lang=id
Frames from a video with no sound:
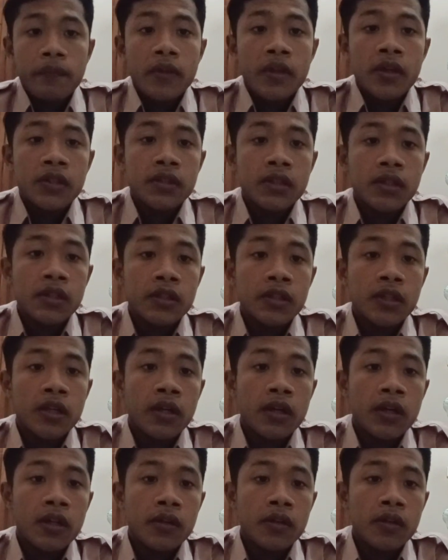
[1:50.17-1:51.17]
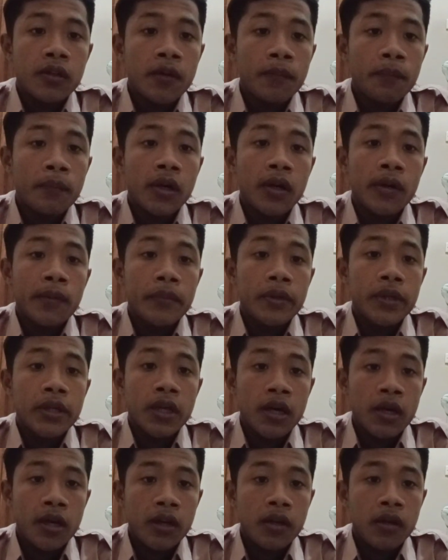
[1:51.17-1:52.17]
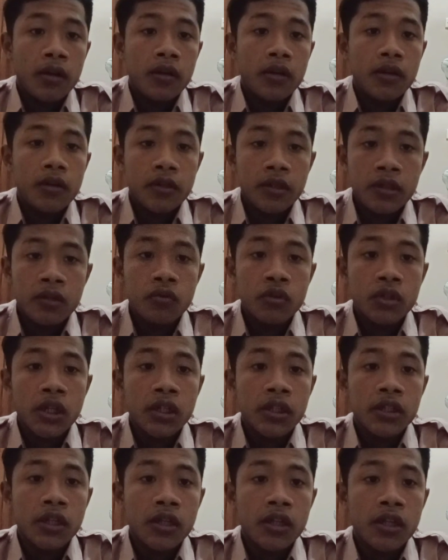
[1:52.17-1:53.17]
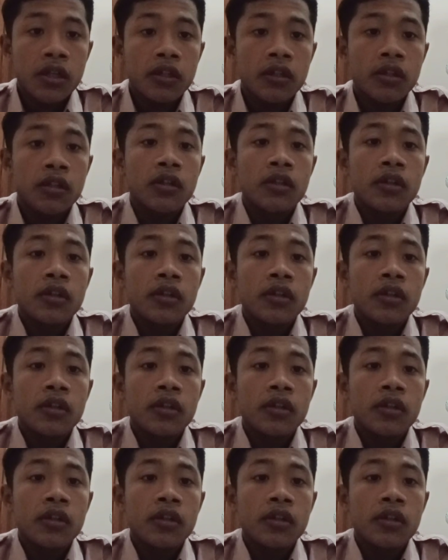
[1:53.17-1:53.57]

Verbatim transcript: asal jangan yang berlebihan itu saja yang